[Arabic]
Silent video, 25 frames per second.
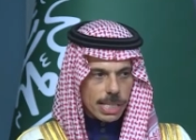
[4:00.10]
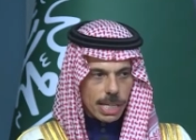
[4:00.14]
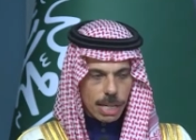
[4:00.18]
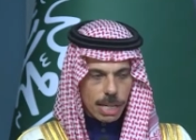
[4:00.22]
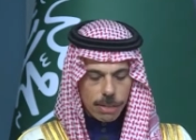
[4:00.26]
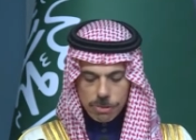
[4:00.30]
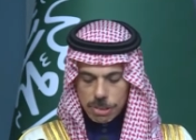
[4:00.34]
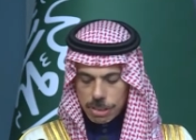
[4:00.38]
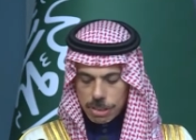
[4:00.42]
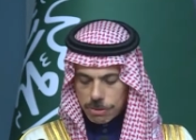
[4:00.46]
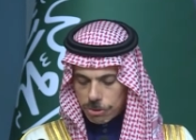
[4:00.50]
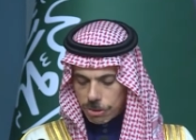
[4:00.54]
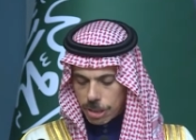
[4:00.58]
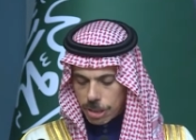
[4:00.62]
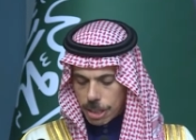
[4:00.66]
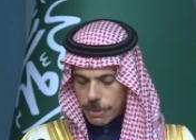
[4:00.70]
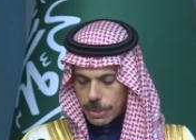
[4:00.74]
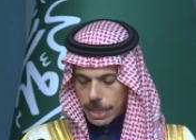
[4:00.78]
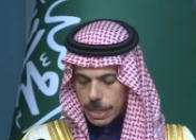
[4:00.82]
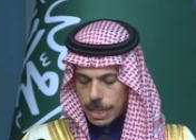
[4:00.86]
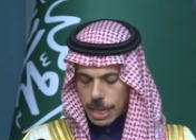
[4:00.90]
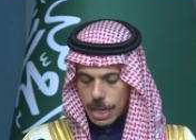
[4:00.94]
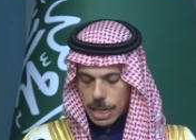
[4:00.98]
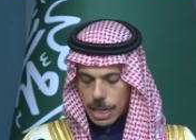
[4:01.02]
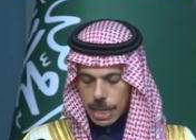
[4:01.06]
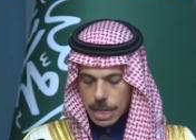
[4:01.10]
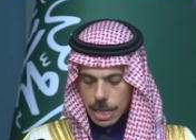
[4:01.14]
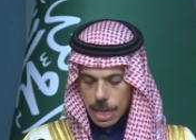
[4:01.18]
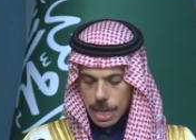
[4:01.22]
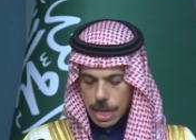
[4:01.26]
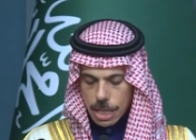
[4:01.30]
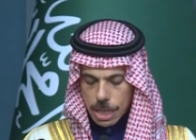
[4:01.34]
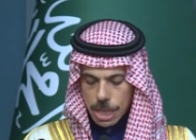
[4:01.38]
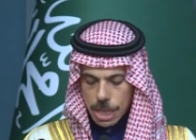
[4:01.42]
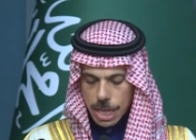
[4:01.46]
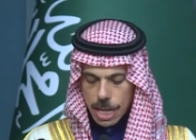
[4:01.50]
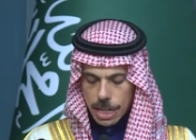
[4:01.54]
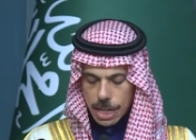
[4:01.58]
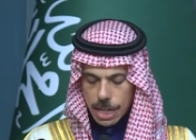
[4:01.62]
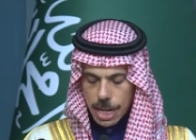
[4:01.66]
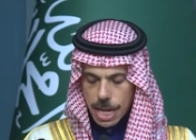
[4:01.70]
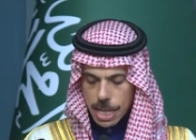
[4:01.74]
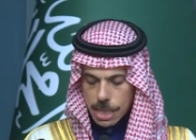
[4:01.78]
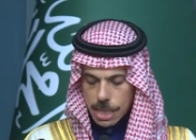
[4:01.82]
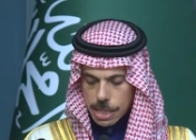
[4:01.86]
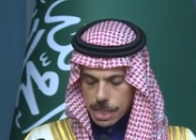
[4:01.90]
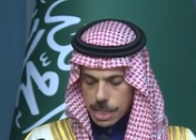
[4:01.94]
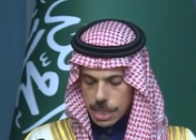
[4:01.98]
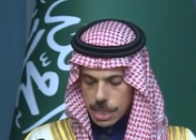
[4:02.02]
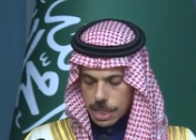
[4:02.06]
تخفيف آه، آثار
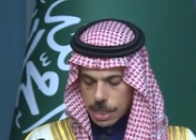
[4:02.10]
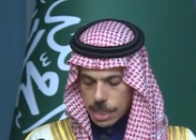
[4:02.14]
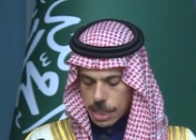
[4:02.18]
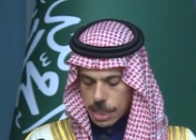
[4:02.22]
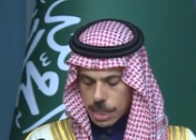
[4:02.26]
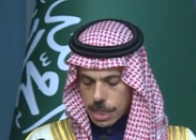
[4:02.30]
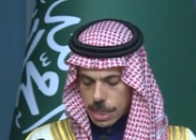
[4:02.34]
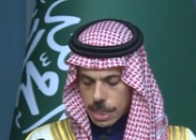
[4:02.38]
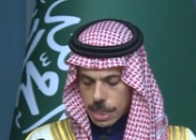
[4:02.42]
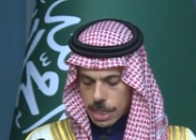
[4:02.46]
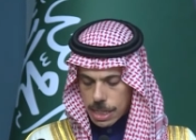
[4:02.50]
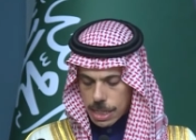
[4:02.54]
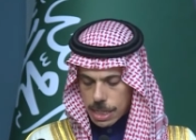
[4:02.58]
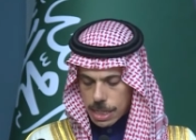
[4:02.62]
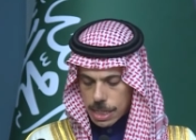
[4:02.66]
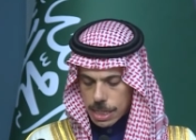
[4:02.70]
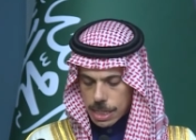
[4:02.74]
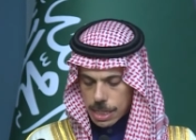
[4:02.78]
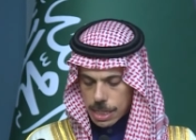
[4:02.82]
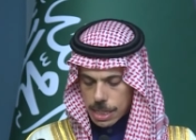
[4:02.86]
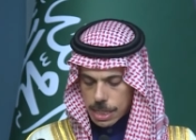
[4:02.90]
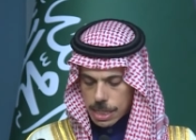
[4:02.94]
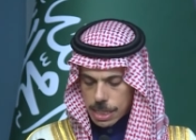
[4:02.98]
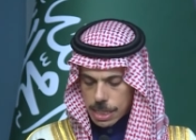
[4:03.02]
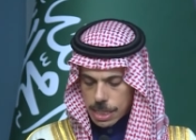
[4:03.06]
هذه آه،